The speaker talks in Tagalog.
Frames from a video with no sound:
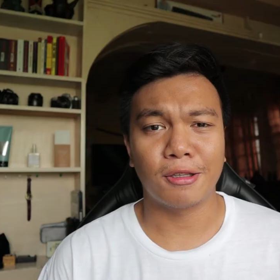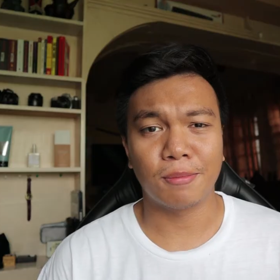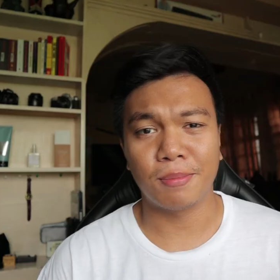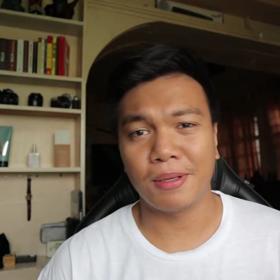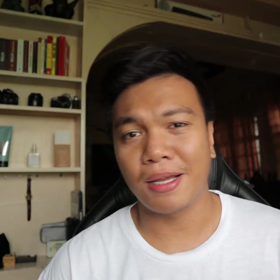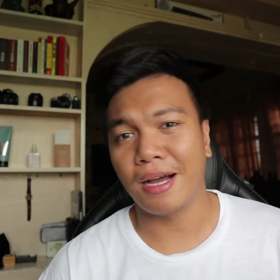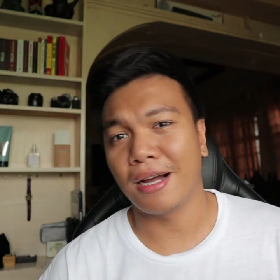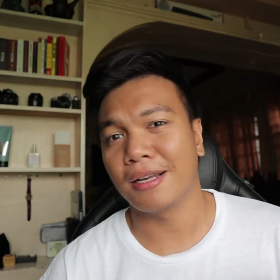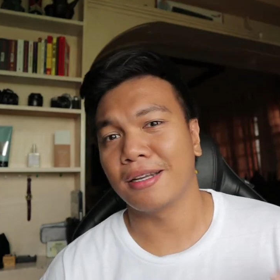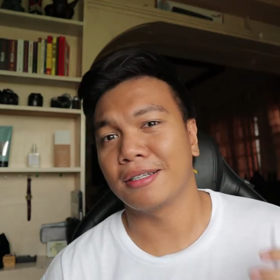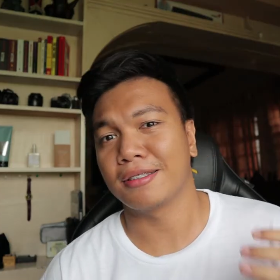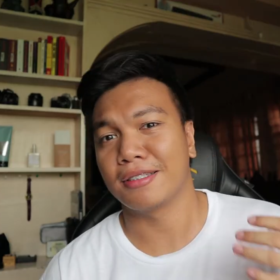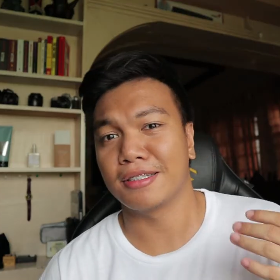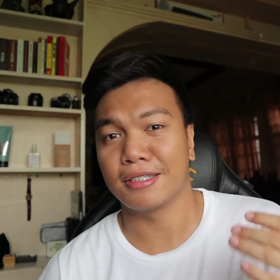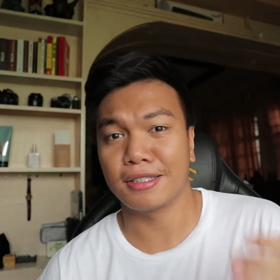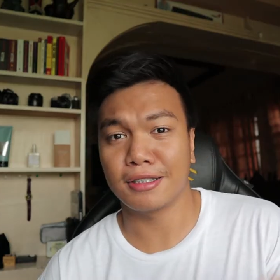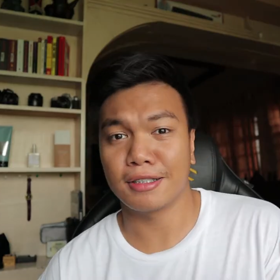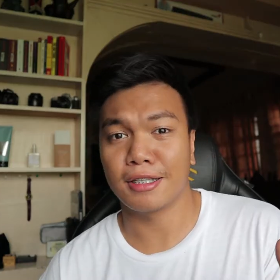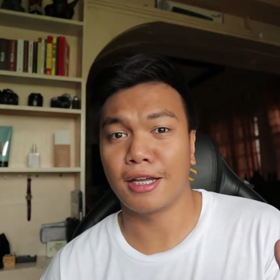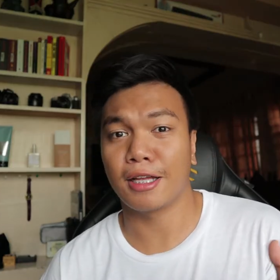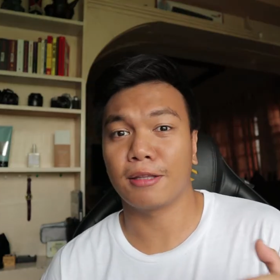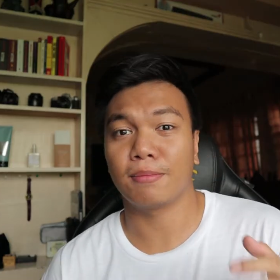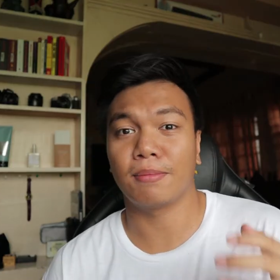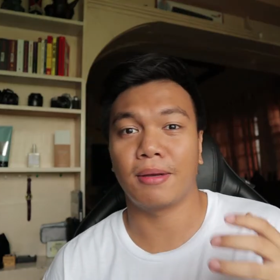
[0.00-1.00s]
Okay, to be honest, this
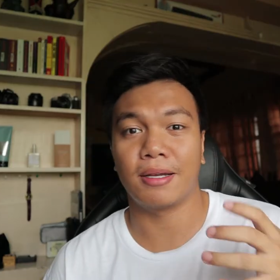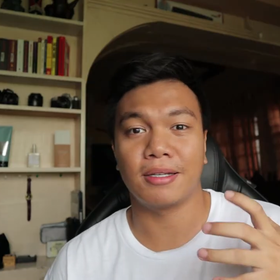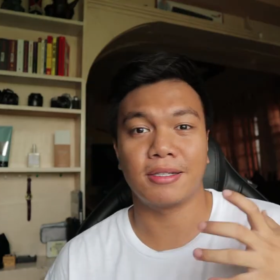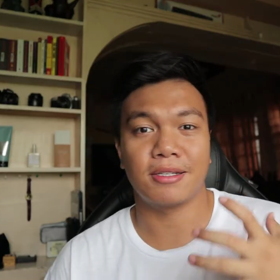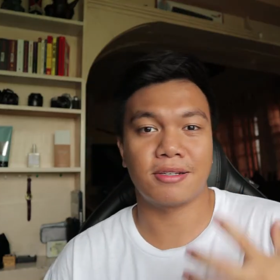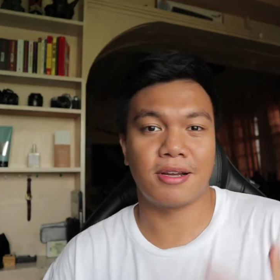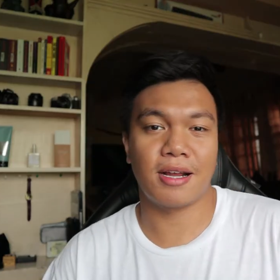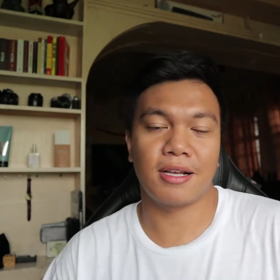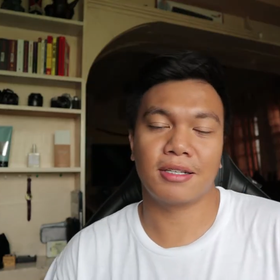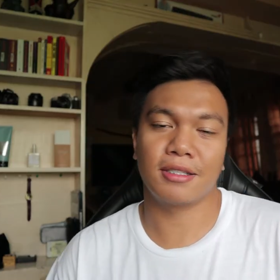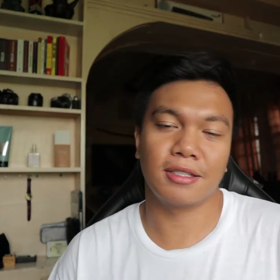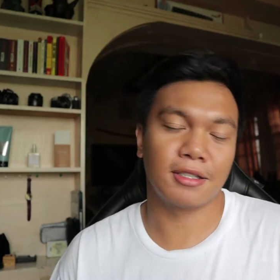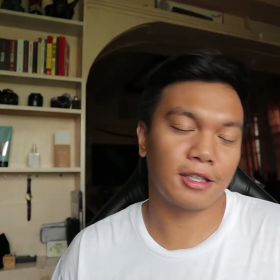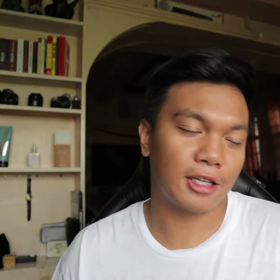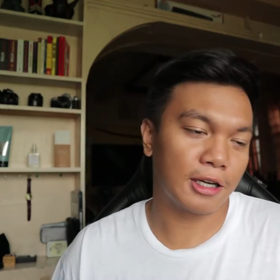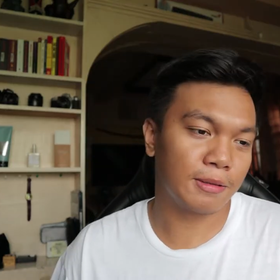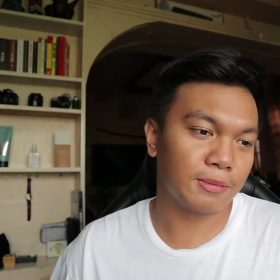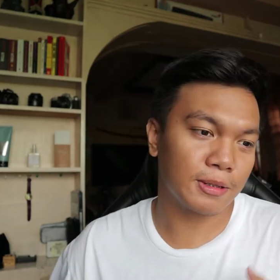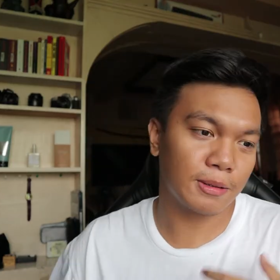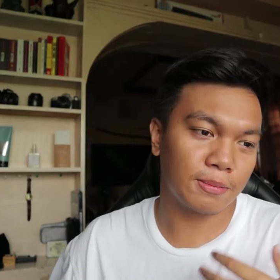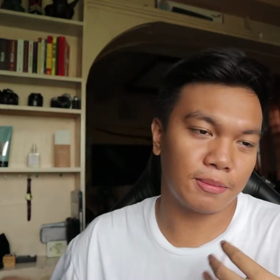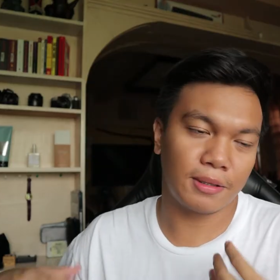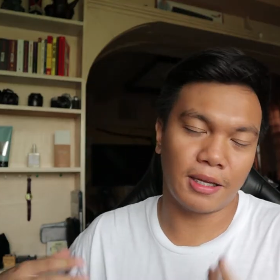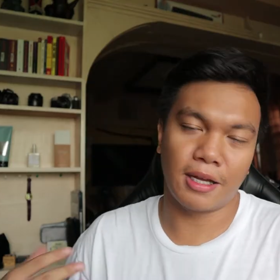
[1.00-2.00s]
is not my strengths in
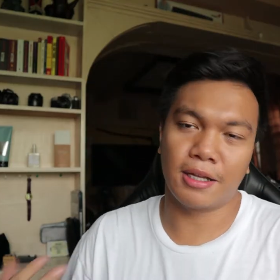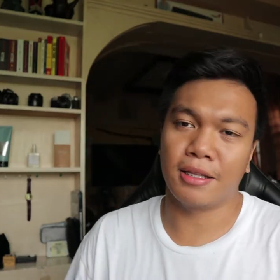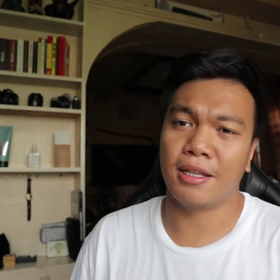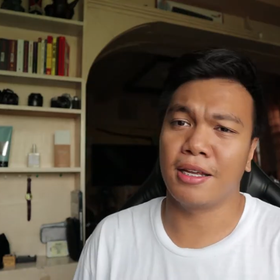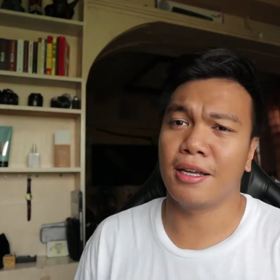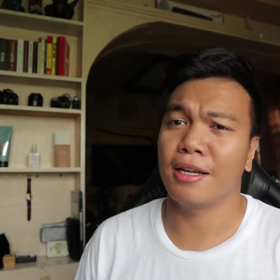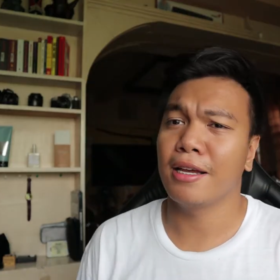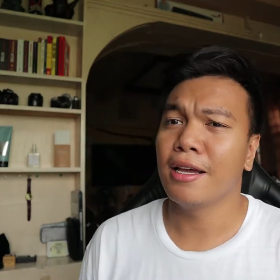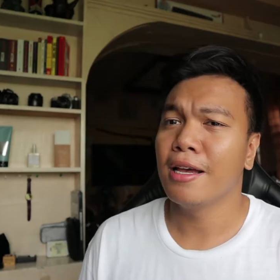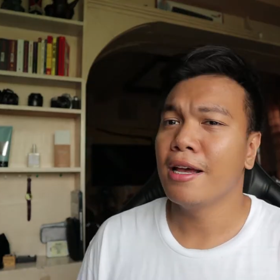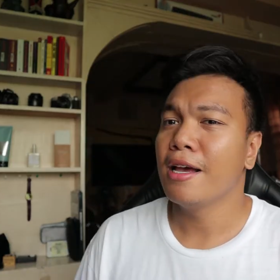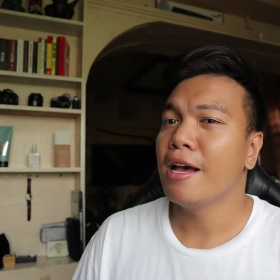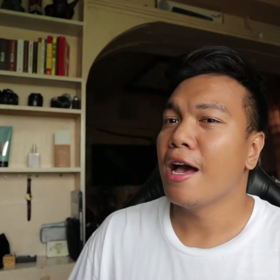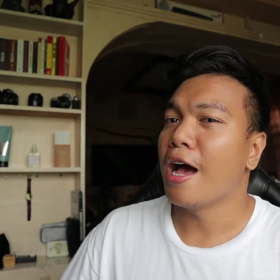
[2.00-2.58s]
terms of dating.